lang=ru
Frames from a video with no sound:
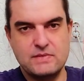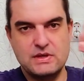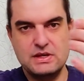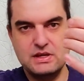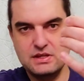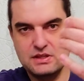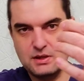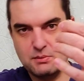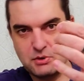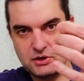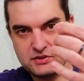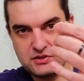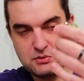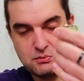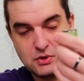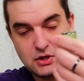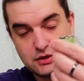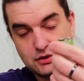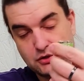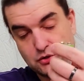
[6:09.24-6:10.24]
И на
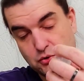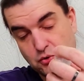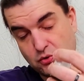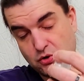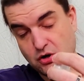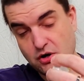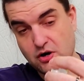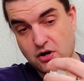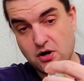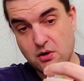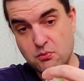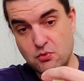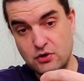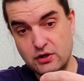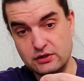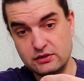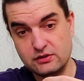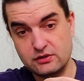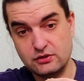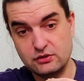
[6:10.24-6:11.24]
максимальных токах
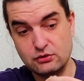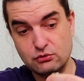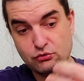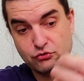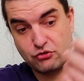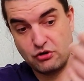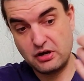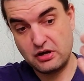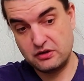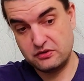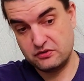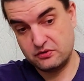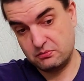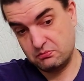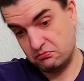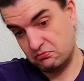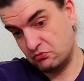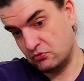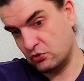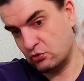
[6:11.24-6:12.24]
аккумулятор отключается.
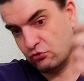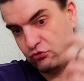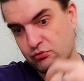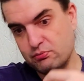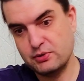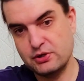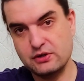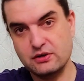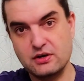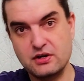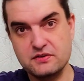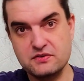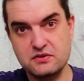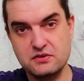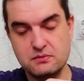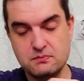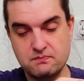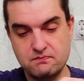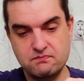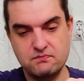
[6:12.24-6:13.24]
Тоже
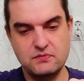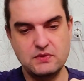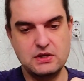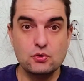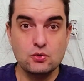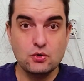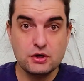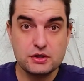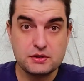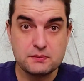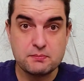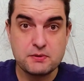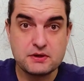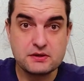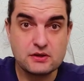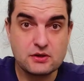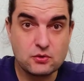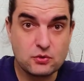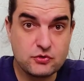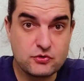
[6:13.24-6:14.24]
прекрасно. Ну а
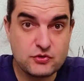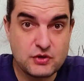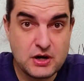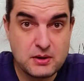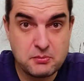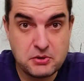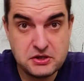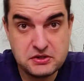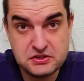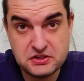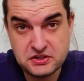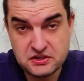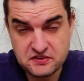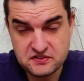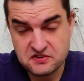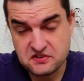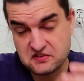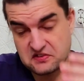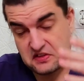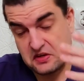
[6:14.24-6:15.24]
теперь, народ, самое
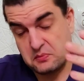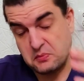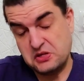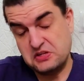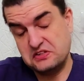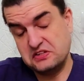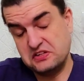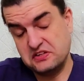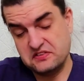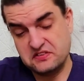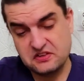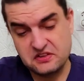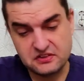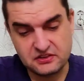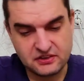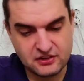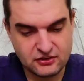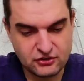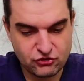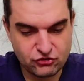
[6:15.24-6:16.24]
интересное. самое интересное,
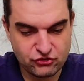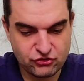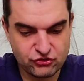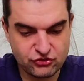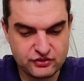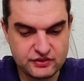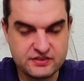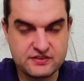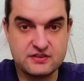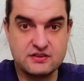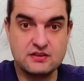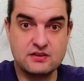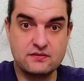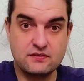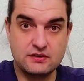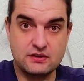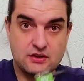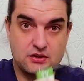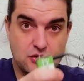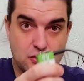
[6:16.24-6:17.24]
это, конечно же,
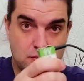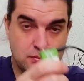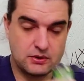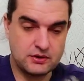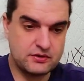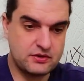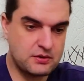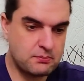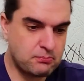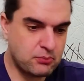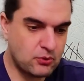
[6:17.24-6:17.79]
тестирование емкости.